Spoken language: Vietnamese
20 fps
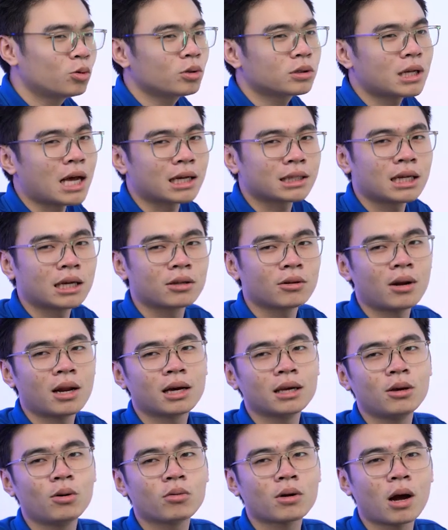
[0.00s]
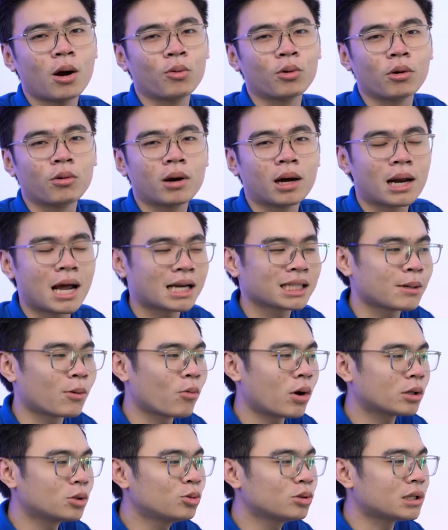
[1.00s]
rút sạc ra nó đang yêu cầu kiểu gần hai trăm
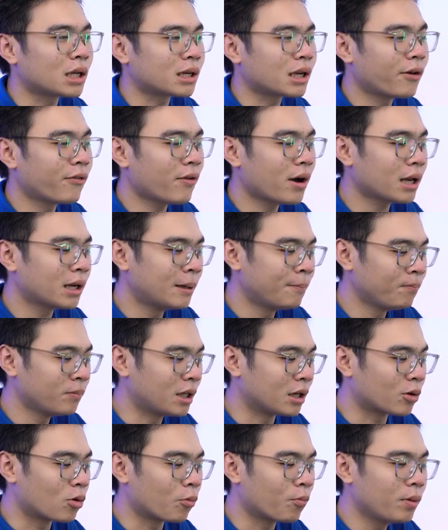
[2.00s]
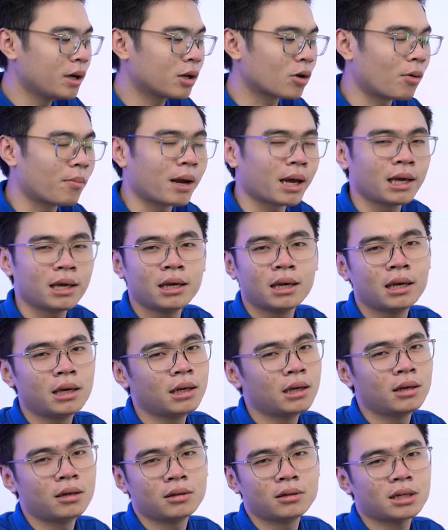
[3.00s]
oát rút sạc ra phát, thì cục pin của máy
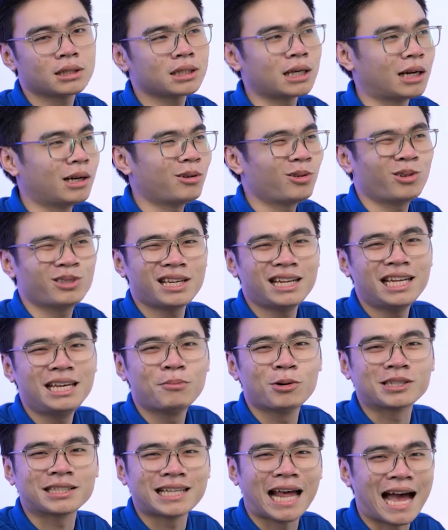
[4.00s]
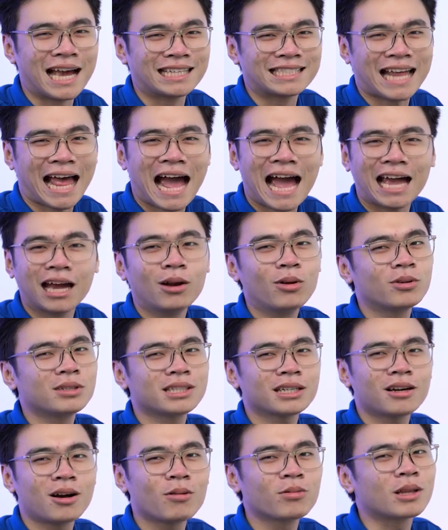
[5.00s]
chắc chắn nó sẽ đi một sải dài luôn,
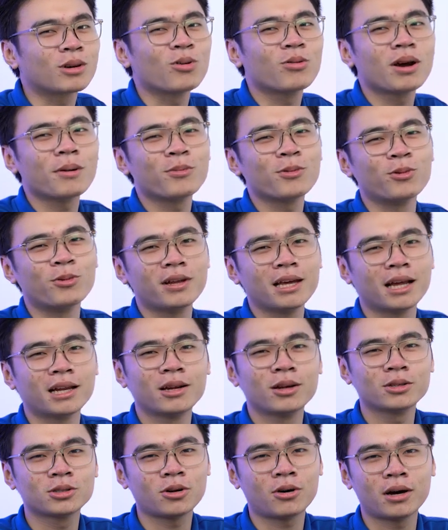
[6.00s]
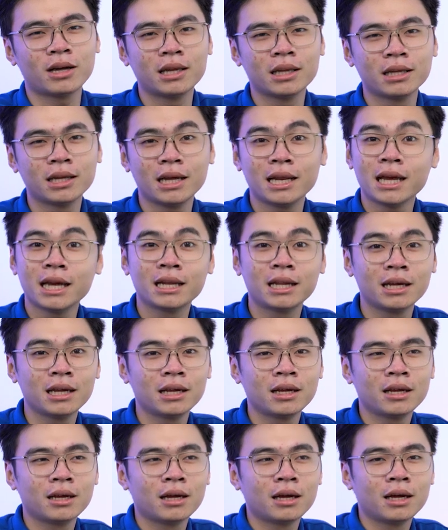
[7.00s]
sẽ không thể cung cấp đủ điện cho. Thế nên
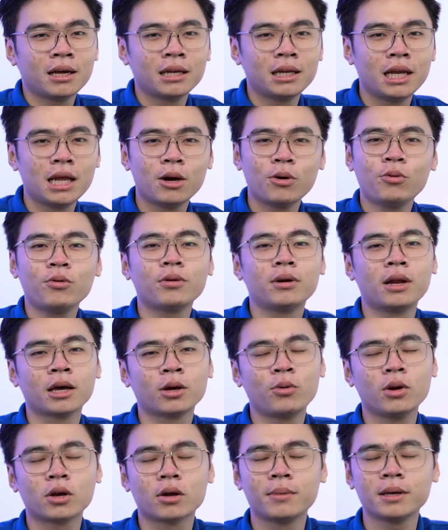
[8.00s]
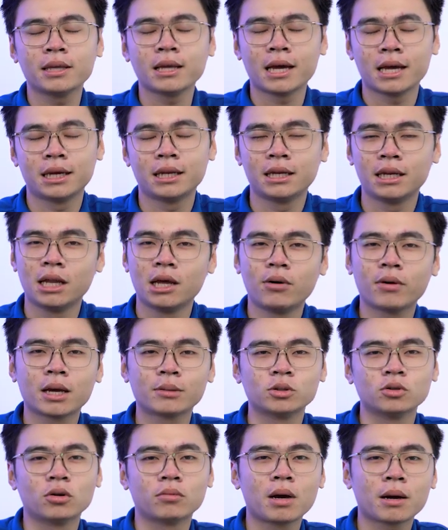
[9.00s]
nếu lời khuyên của mình này, nếu anh em
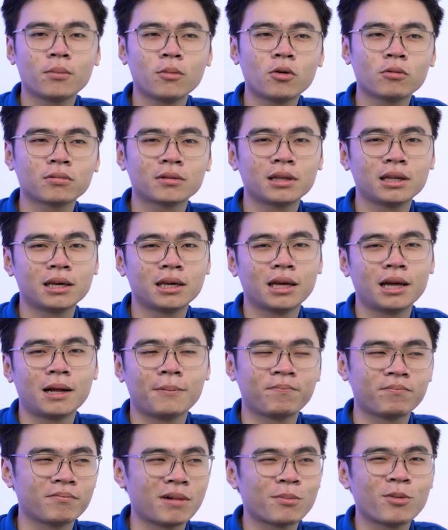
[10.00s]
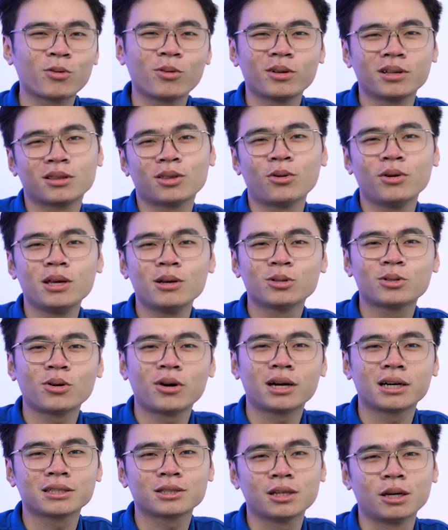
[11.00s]
sử dụng MacBook thì MacBook là tối ưu
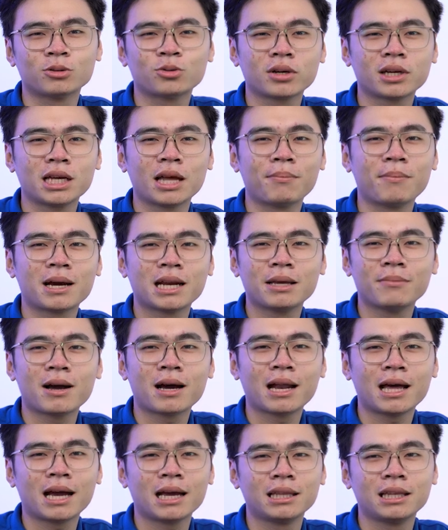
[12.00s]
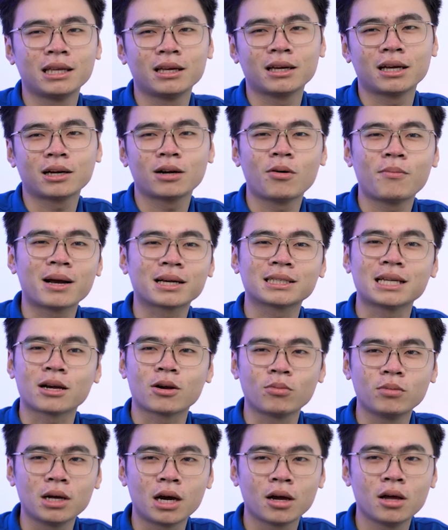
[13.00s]
cho kiểu doanh nghiệp mang đi mang lại thì không mang sạc
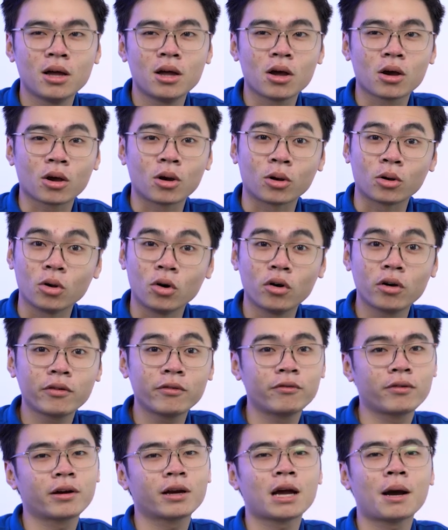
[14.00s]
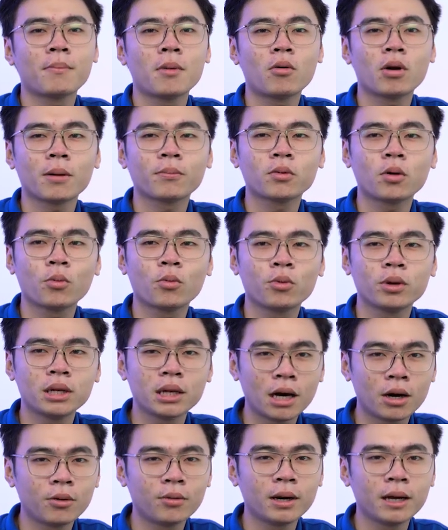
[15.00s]
cũng được. Còn đối với các mẫu laptop
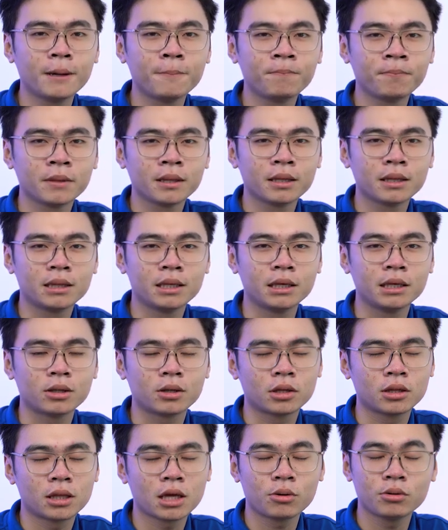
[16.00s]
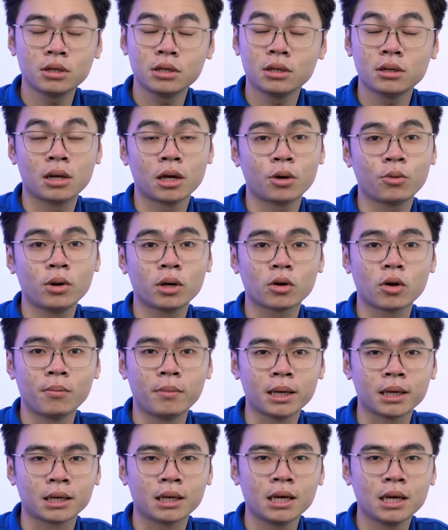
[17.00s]
Windows ấy thì theo như lời khuyên của
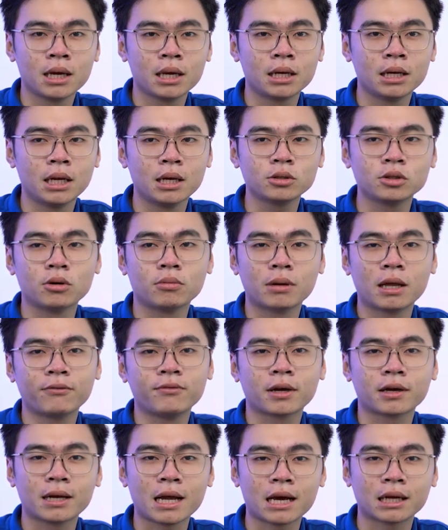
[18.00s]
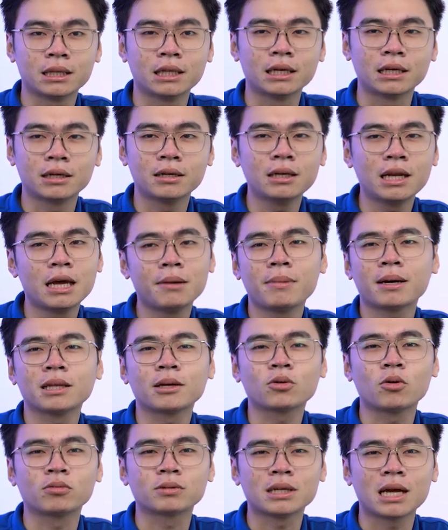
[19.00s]
mình, nếu sử dụng làm việc nặng thì cứ nên mang
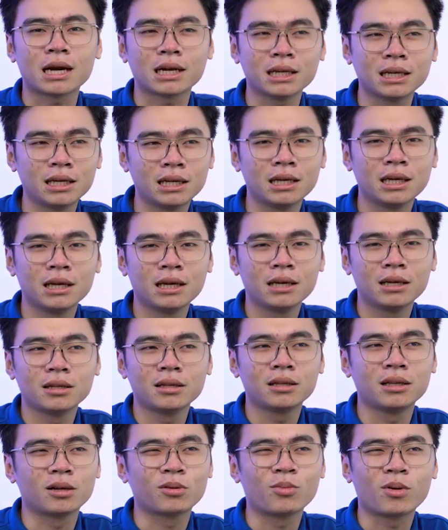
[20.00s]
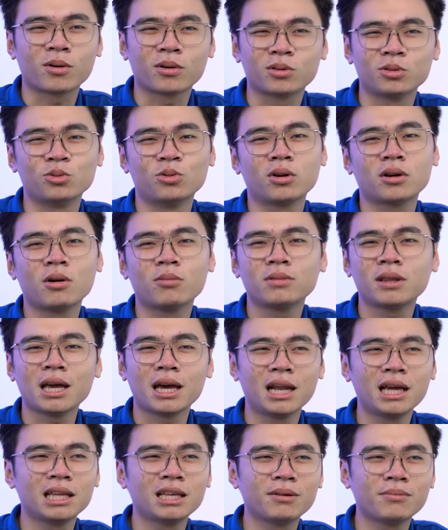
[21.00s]
theo cục sạc đi, thì mặc dù nó không
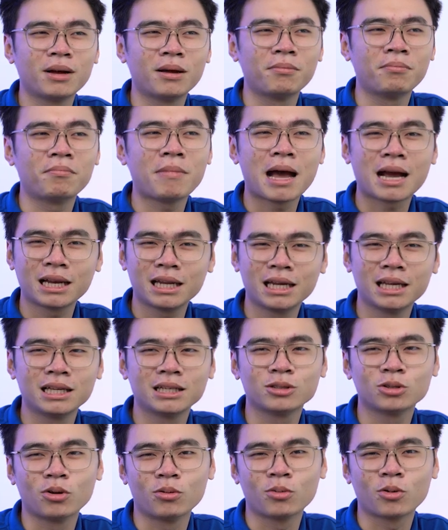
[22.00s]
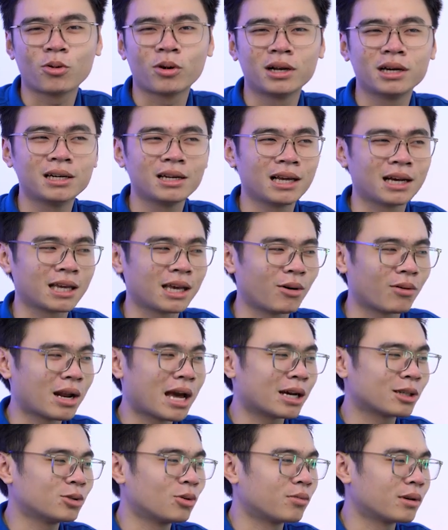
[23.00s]
tiện đấy nhưng mà mang đi dùng còn hơn là kiểu
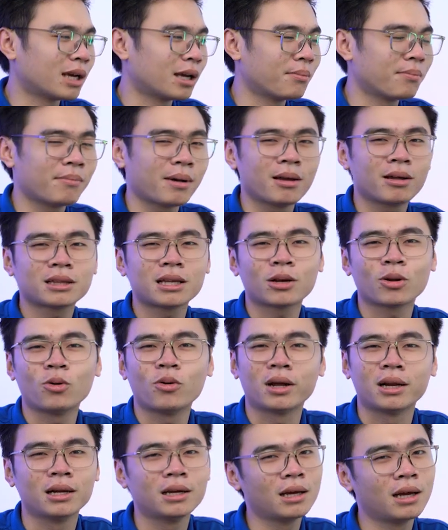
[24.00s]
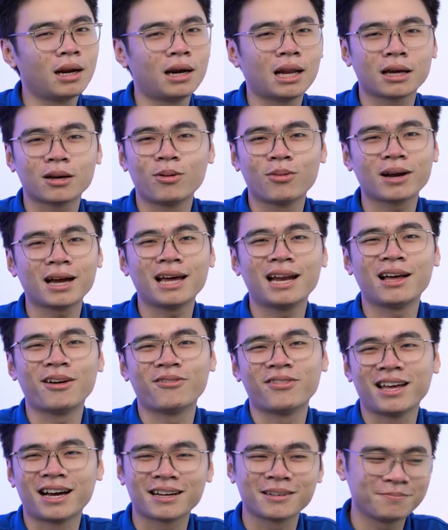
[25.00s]
đang dùng này máy nó tắt nguồn lại không cai làm
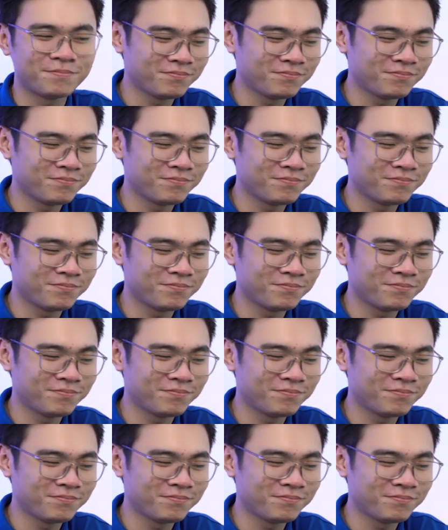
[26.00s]
việc.